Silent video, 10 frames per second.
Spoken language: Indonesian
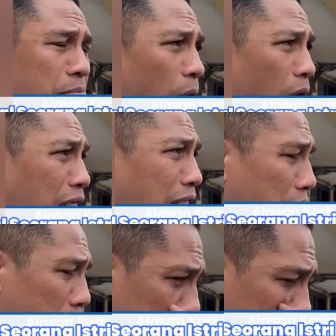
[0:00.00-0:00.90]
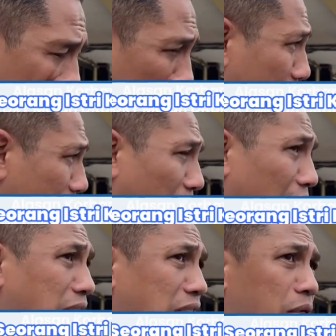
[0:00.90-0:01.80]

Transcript: dibawa ke tahanan kita,